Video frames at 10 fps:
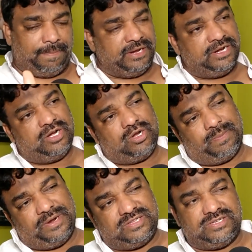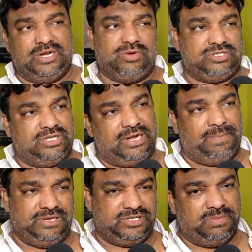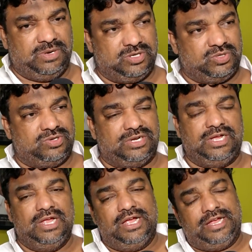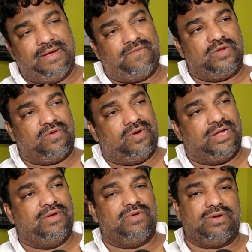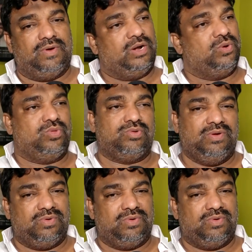పండగ డేట్లో ప్రతిసారి వస్తుంది డబ్బింగ్ సినిమాలు వస్తుంటాయి ఎవరికి వాళ్ళు ఎవరికి వాళ్ళు అడుగుతూనే